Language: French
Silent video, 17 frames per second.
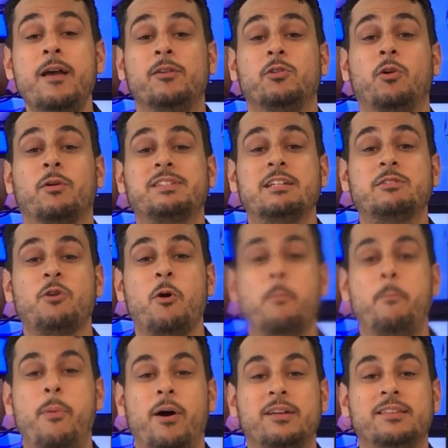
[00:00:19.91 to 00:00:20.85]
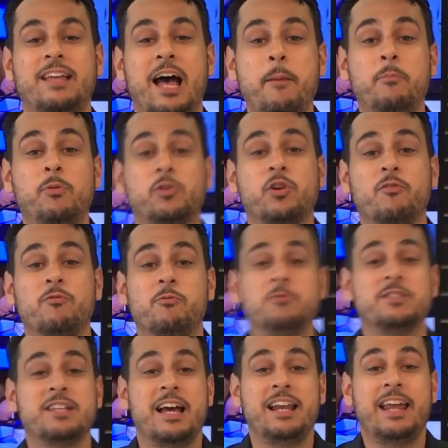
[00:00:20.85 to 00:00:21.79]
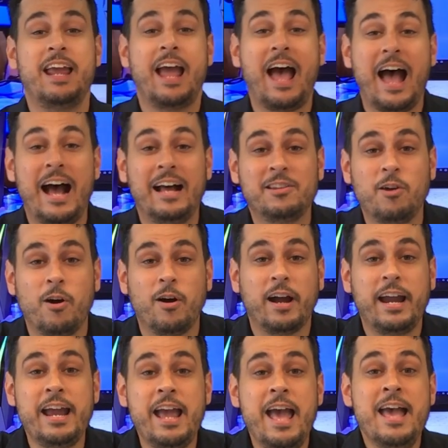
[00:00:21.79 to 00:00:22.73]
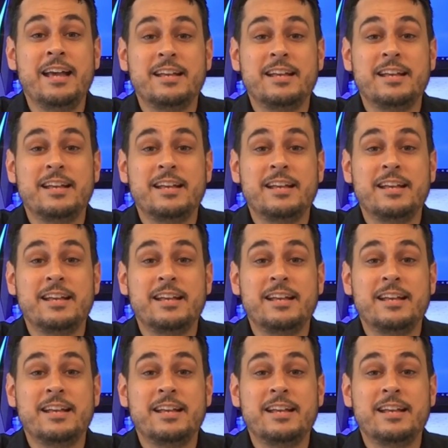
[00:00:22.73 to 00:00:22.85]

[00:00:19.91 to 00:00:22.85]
Donc, c'est un portable que vous allez adorer.